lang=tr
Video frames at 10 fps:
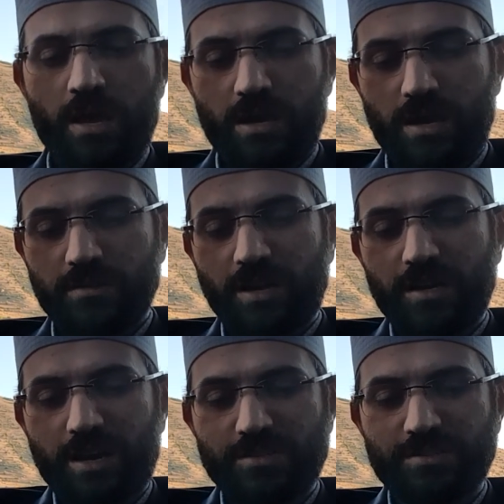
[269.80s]
E,
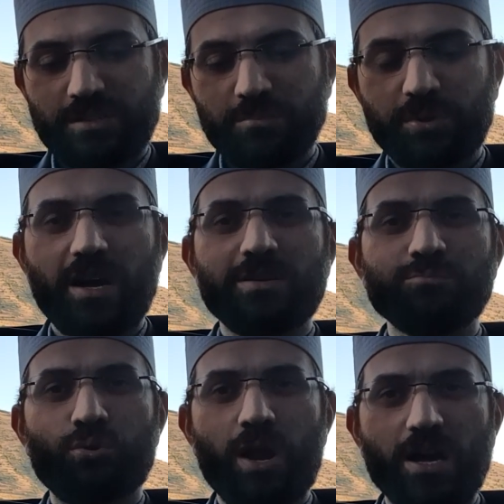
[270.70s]
değerli kardeşlerim
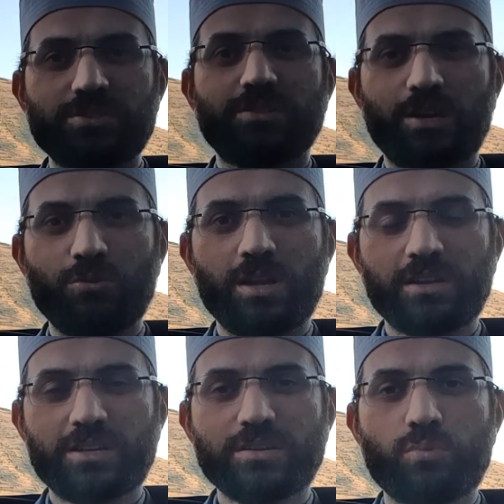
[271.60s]
bırakın böyle açıktan
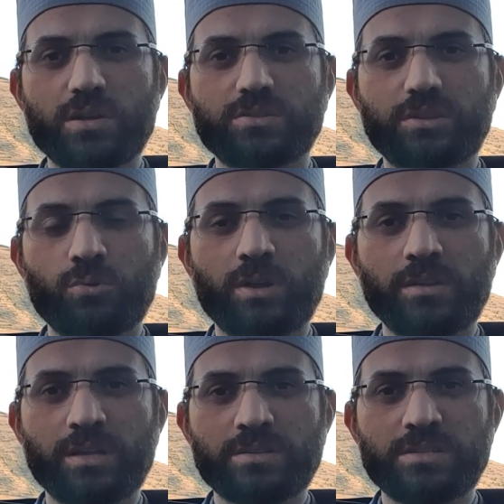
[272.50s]
olanları ki bu açıktan
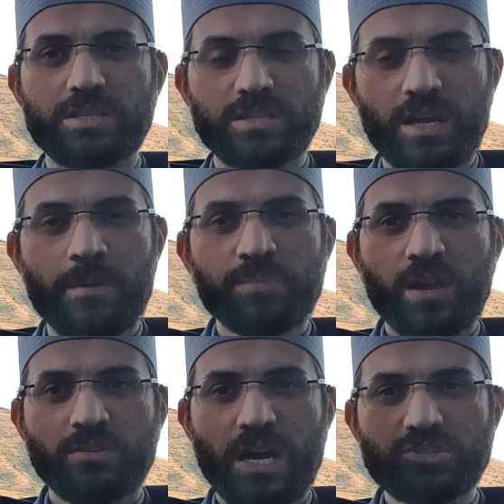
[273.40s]
olanların zihine
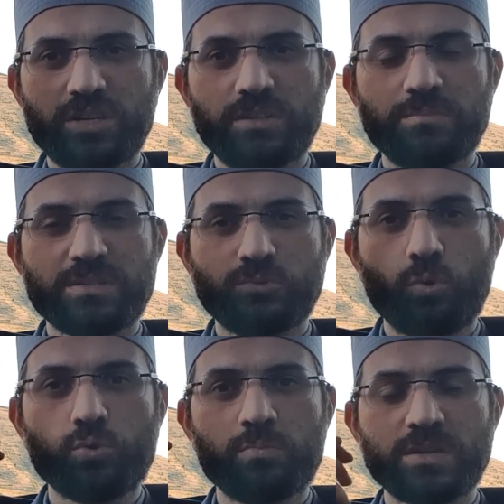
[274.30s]
nakşedilmesi,
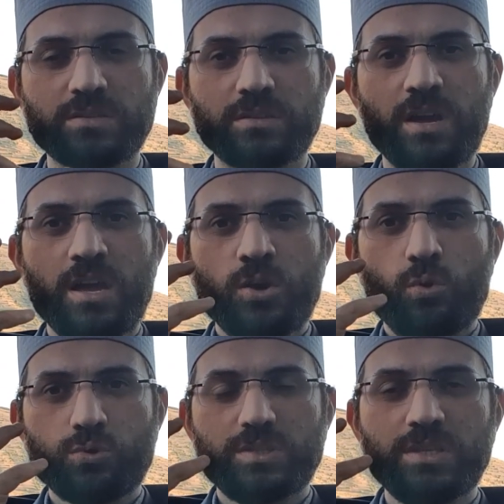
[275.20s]
dokunması,
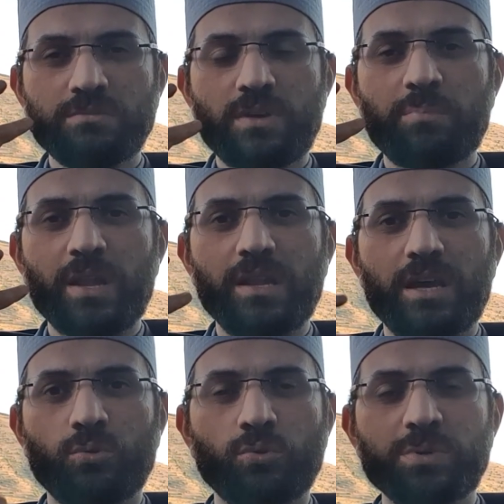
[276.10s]
o zihin ve
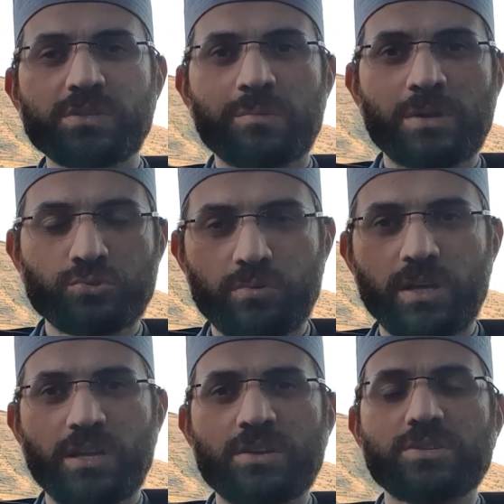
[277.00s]
belleğin onu bir zaman
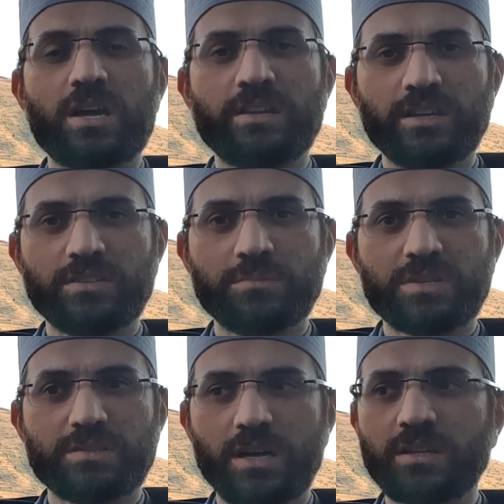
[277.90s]
sonra inanç haline
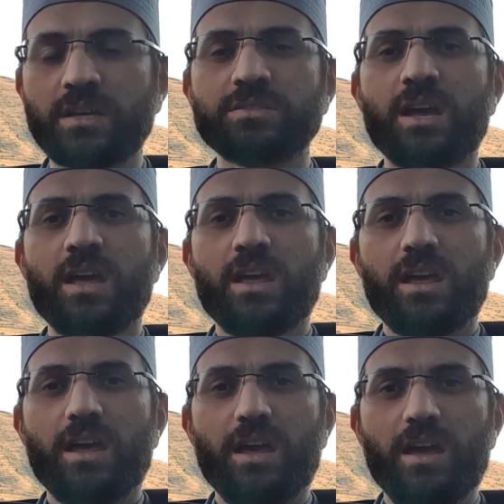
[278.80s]
getirmesi ne kadar
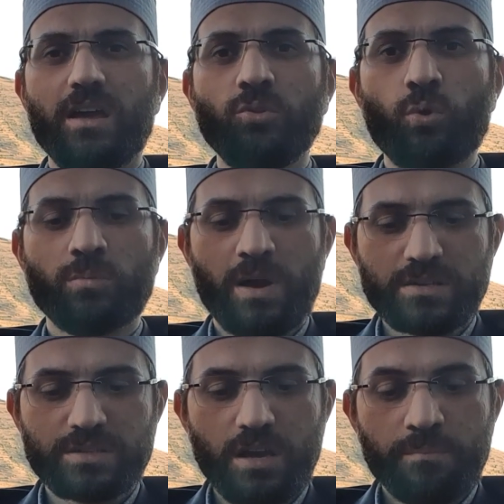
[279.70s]
e,
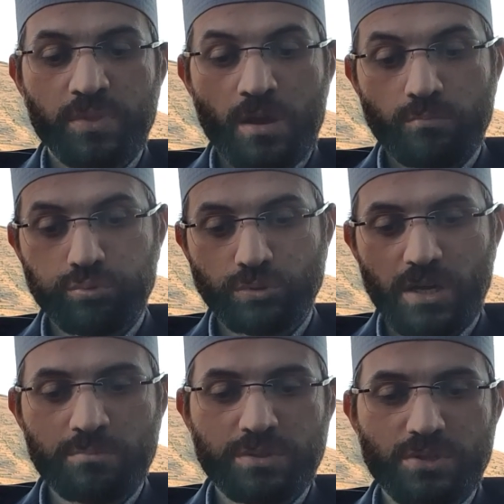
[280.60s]
normalse
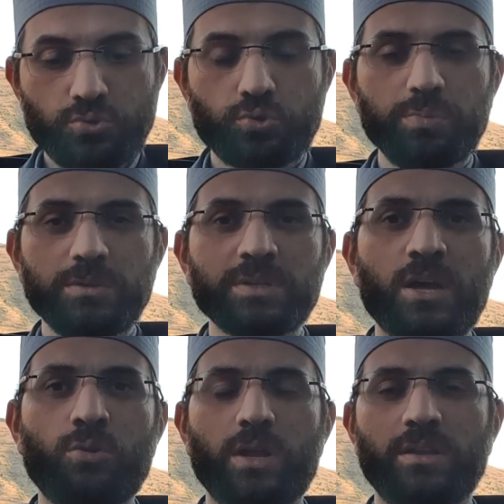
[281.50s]
Bunların bir de
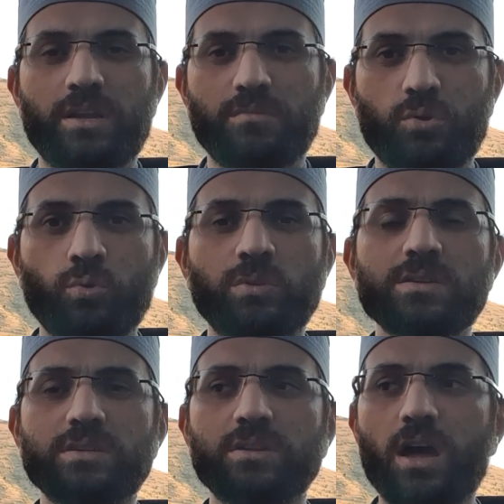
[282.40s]
subliminal olanları var. Onlar
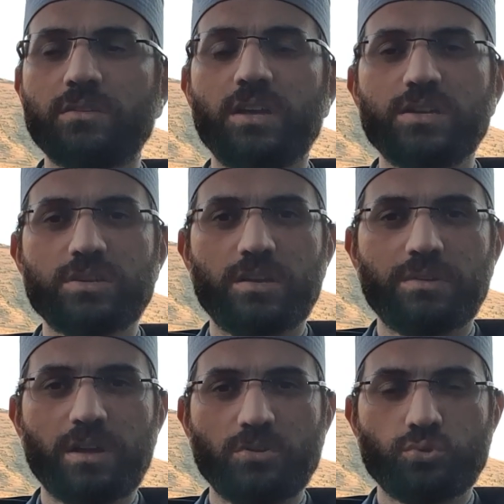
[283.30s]
ise daha tehlikeli
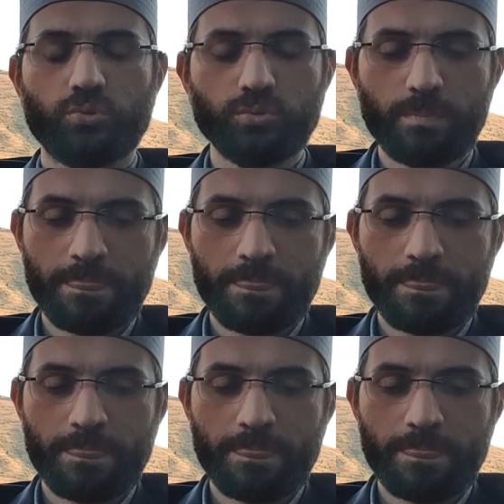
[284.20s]
ve daha kötü.